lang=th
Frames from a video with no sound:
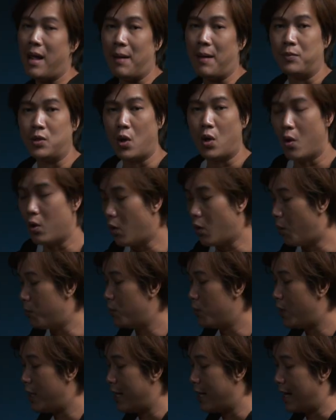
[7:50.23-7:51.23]
แบบโชคลม
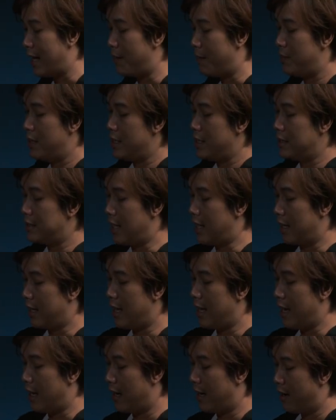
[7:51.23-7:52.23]
ด้วยนะครับสัง
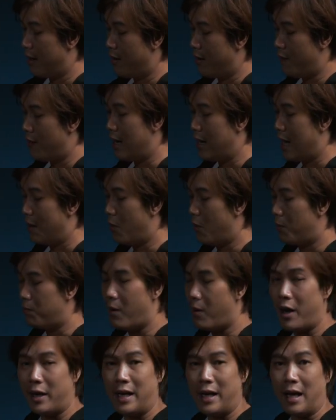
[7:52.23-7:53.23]
เกตเวลาผม
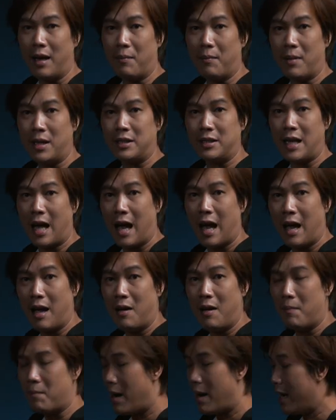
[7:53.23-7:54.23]
ปล่อยเนี่ยมันจะ
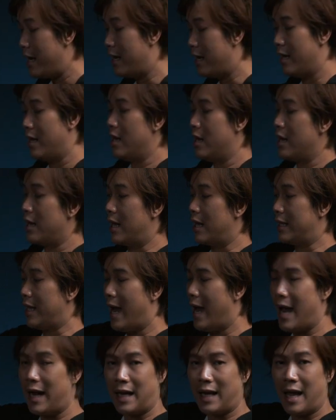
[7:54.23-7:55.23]
ไม่กระแท
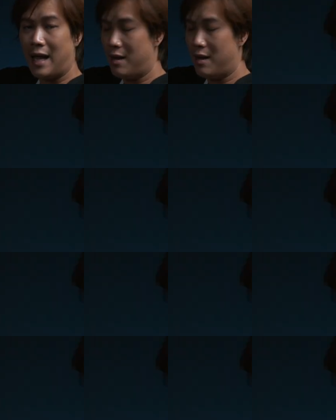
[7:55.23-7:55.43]
กนะ